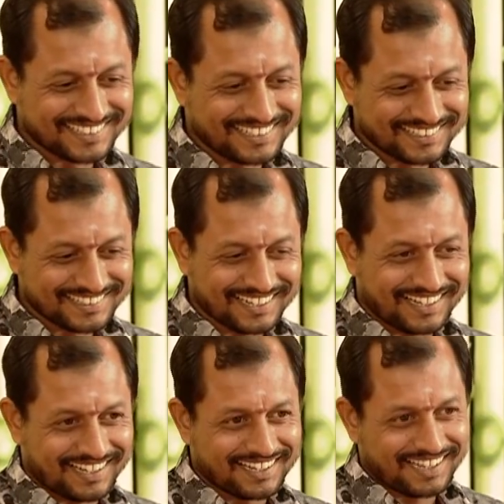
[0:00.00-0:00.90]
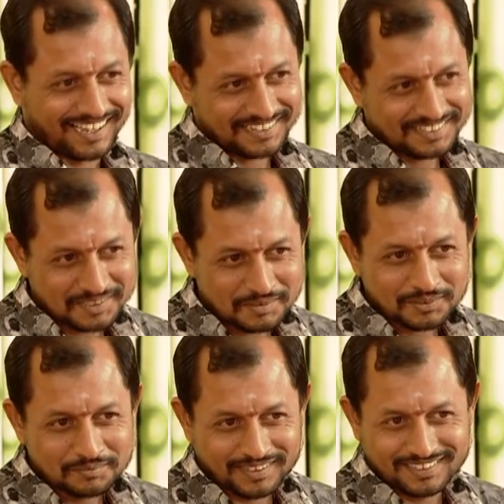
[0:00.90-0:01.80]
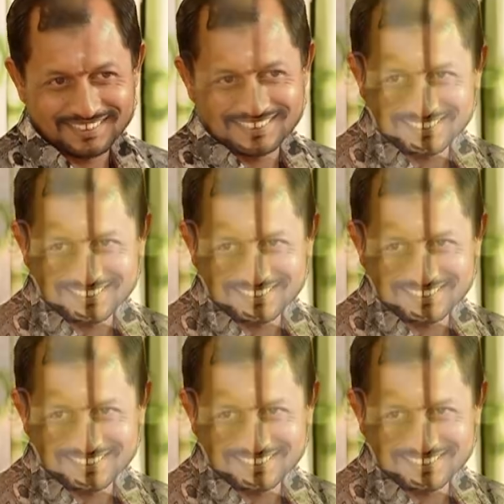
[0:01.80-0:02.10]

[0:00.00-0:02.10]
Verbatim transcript: தொழில் செய்பவர் இவர் ஓரளவு படித்த